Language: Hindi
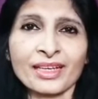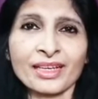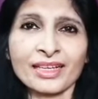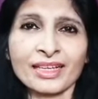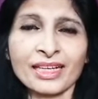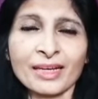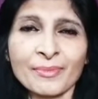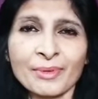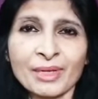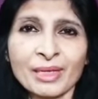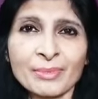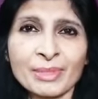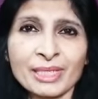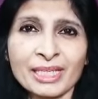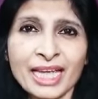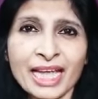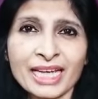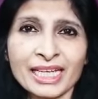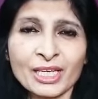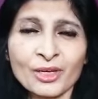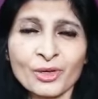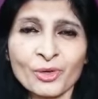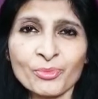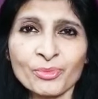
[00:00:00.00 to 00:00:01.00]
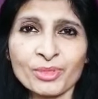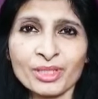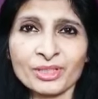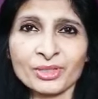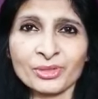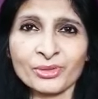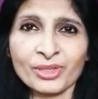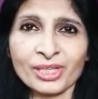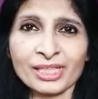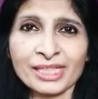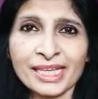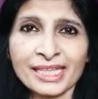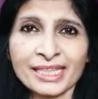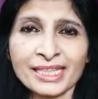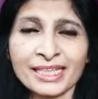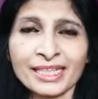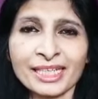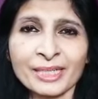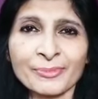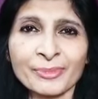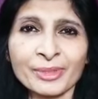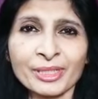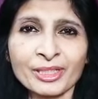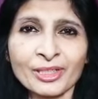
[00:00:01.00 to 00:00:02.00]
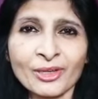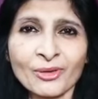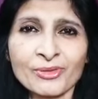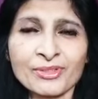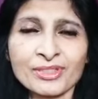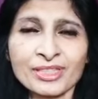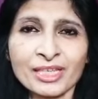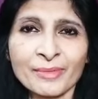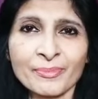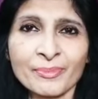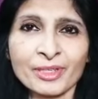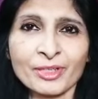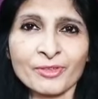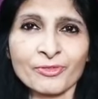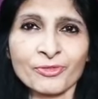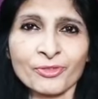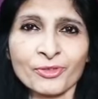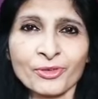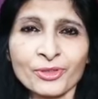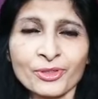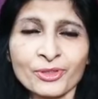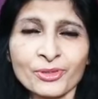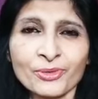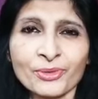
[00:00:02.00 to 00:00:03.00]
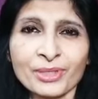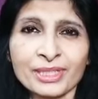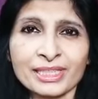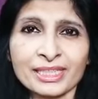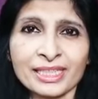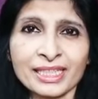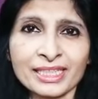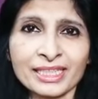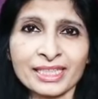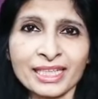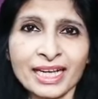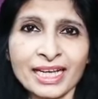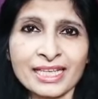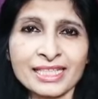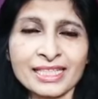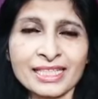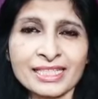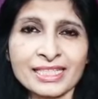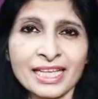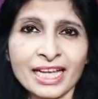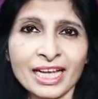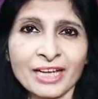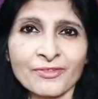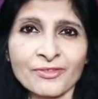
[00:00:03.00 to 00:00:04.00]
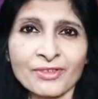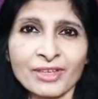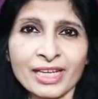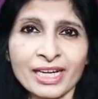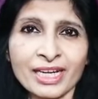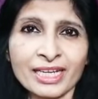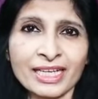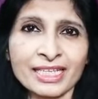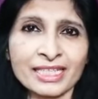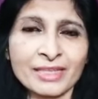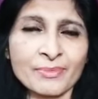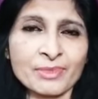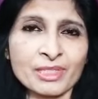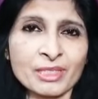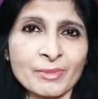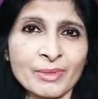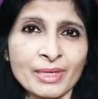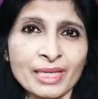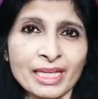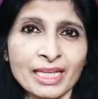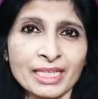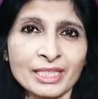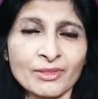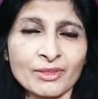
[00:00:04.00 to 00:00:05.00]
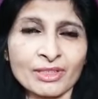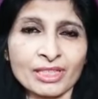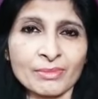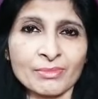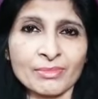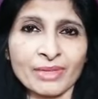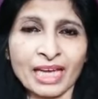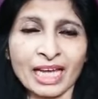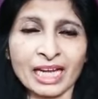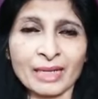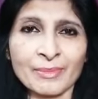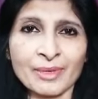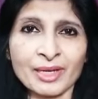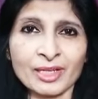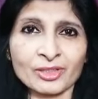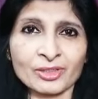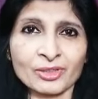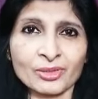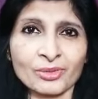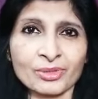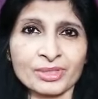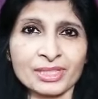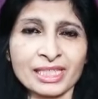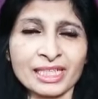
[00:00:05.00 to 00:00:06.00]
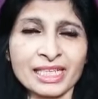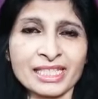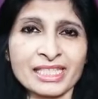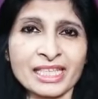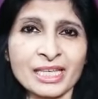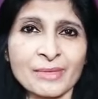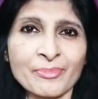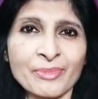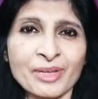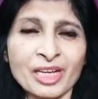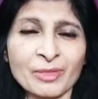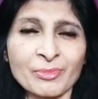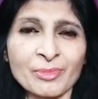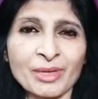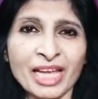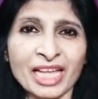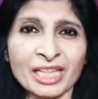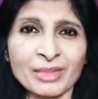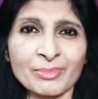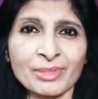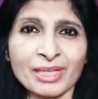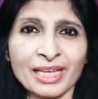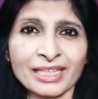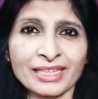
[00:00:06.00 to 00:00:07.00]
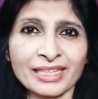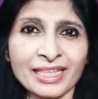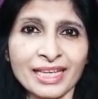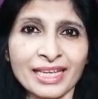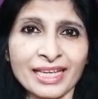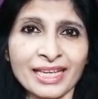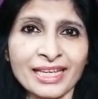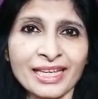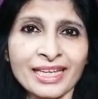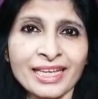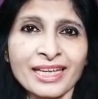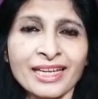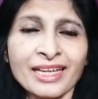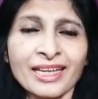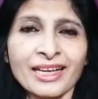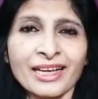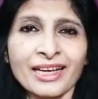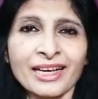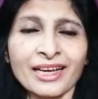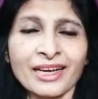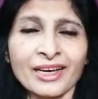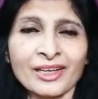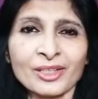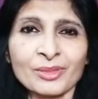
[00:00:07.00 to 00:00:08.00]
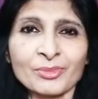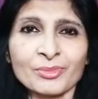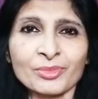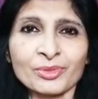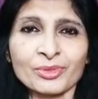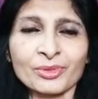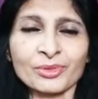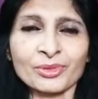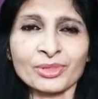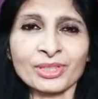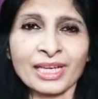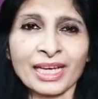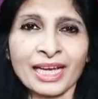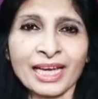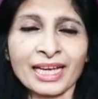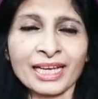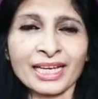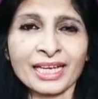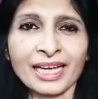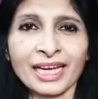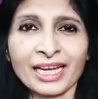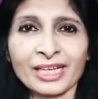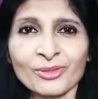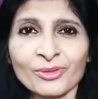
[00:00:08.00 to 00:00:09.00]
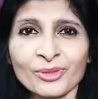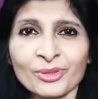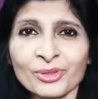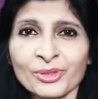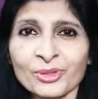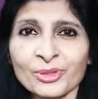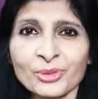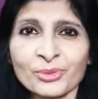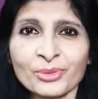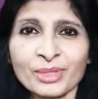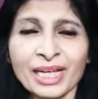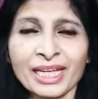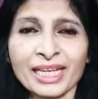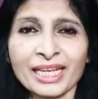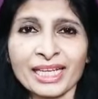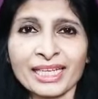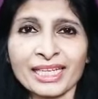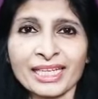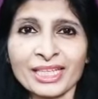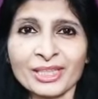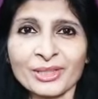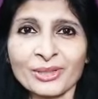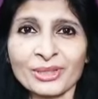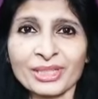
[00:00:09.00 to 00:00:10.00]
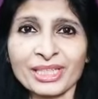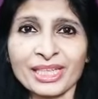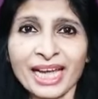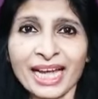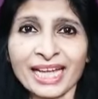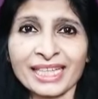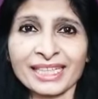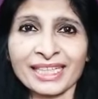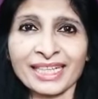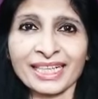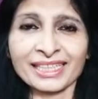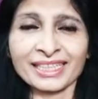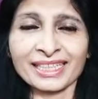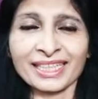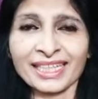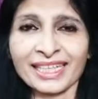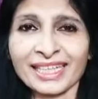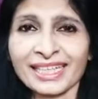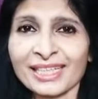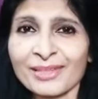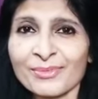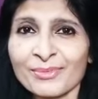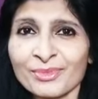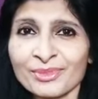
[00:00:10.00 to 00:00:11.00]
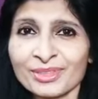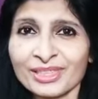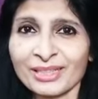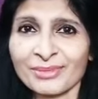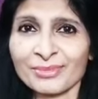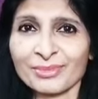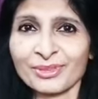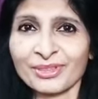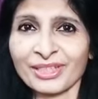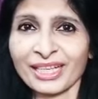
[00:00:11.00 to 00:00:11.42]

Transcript: कपड़ा भिंगा के खूब निचोड़ दिया था कपड़े का उससे अपने फ़ोन को अच्छी तरह से साफ़ कर लिया सबसे पहले क्योंकि बार बार तो उसी के संपर्क में आदमी आता है और मुंह नाक कान को तो छूना नहीं है तो याद रखते हैं कि मुझे मुंह